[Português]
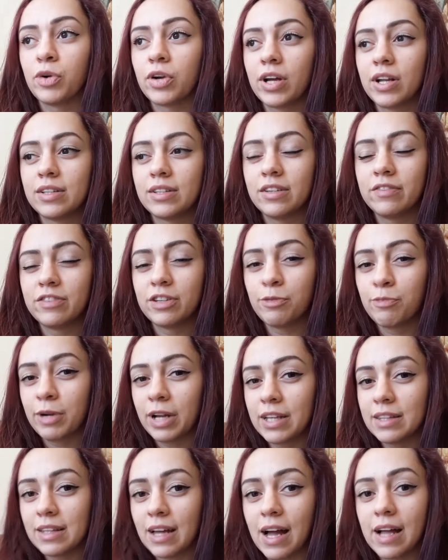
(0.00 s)
que ela teve que ir para
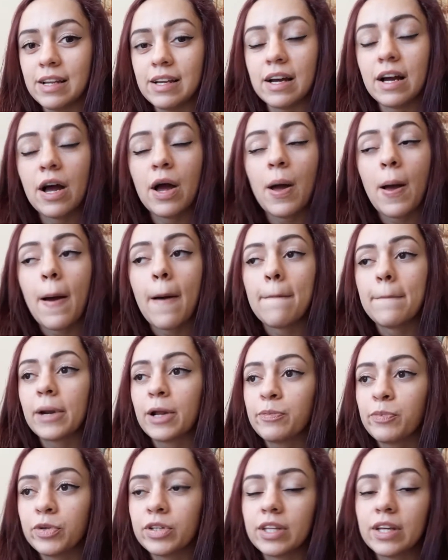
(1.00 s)
Itália para
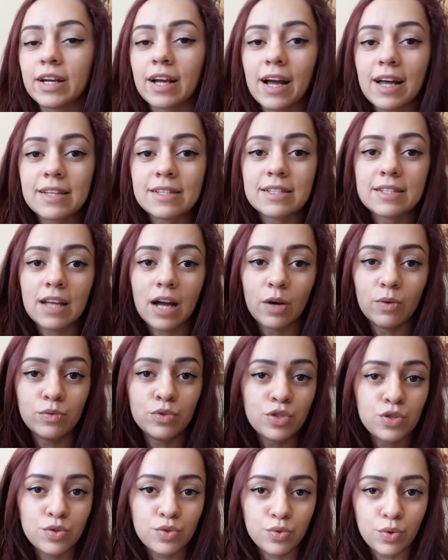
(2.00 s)
poder caçar um
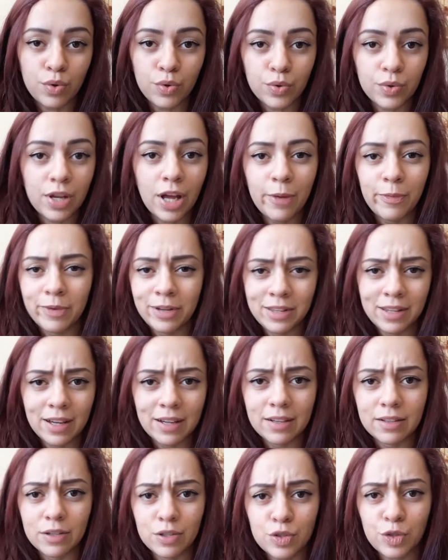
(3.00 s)
tesouro que a mãe
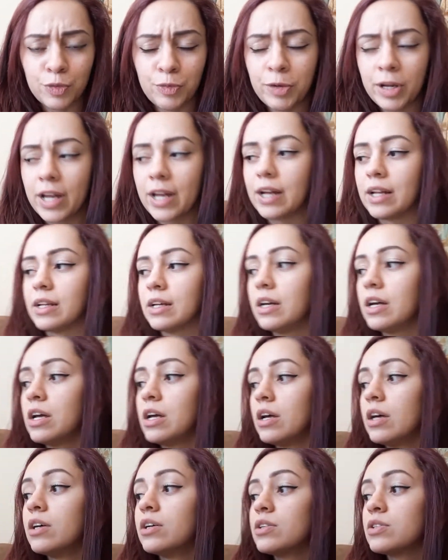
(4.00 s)
dela deixou para ela
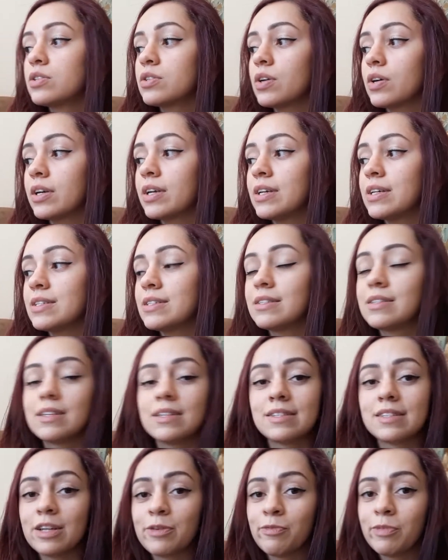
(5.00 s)
só que esse
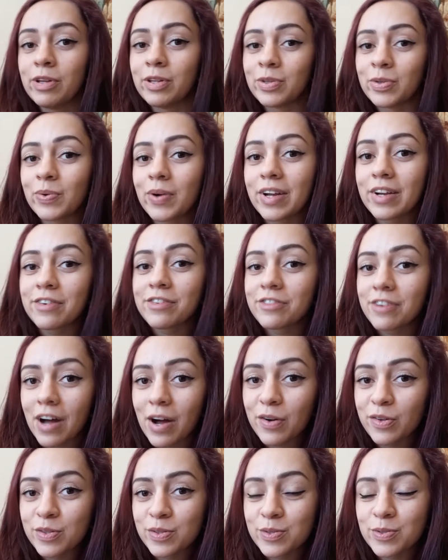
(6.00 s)
testamento era
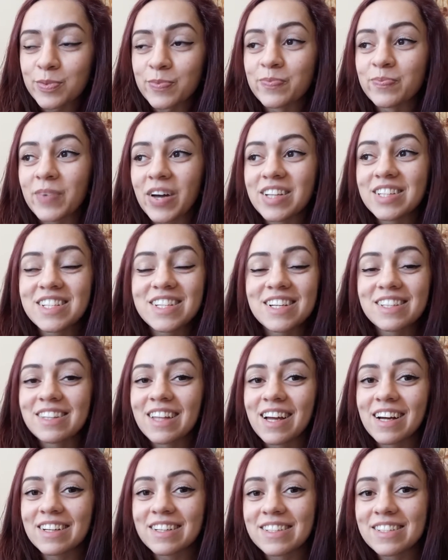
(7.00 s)
falso. A tia
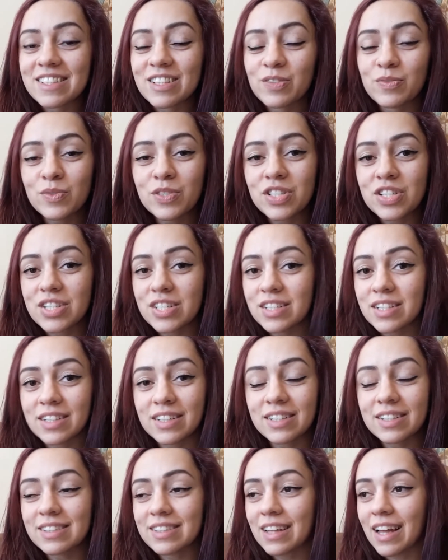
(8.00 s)
delas não
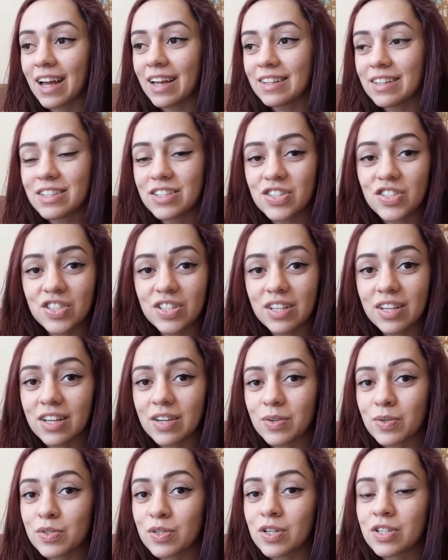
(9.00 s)
tinha nada de
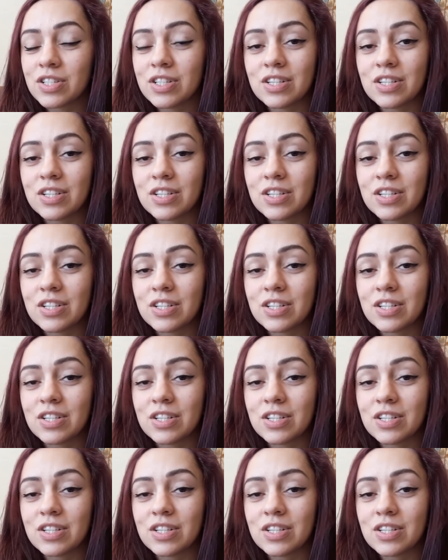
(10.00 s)
dinheiro, só tinha